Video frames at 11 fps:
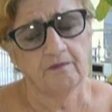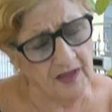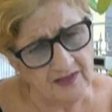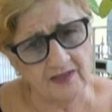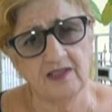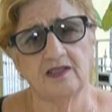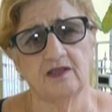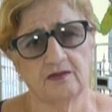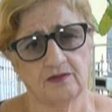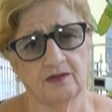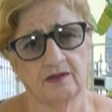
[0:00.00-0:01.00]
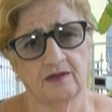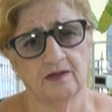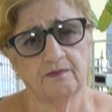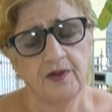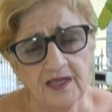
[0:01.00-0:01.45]
Pense nisso,
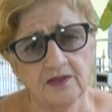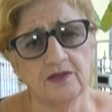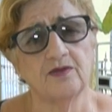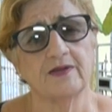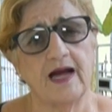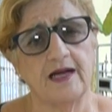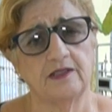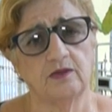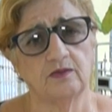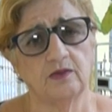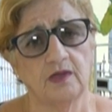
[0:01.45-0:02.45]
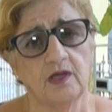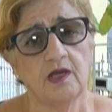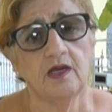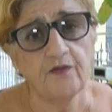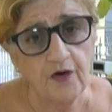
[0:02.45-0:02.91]
pense com carinho
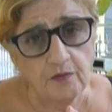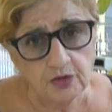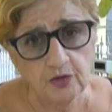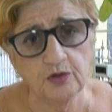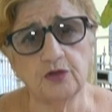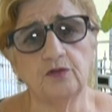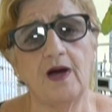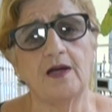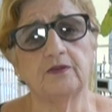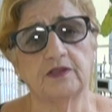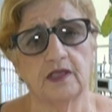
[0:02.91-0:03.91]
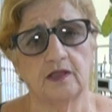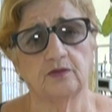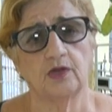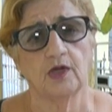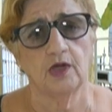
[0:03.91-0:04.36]
e vamos continuar
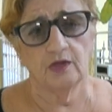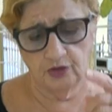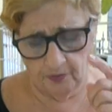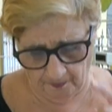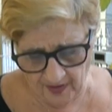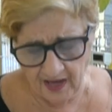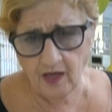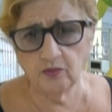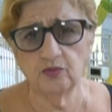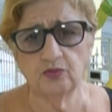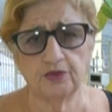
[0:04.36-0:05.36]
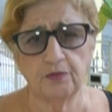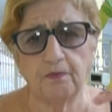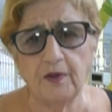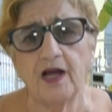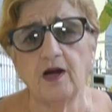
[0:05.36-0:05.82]
lutando de preto, de
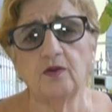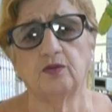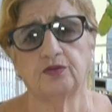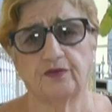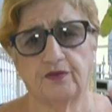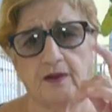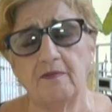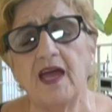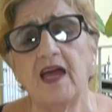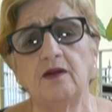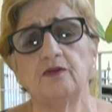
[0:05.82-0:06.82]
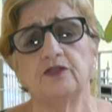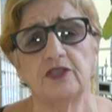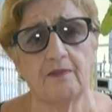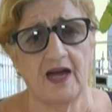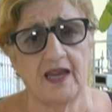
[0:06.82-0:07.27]
branco, de vermelho,
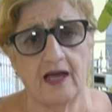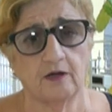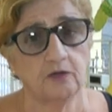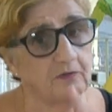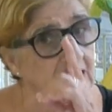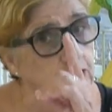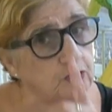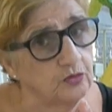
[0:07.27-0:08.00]
de amarelo, mas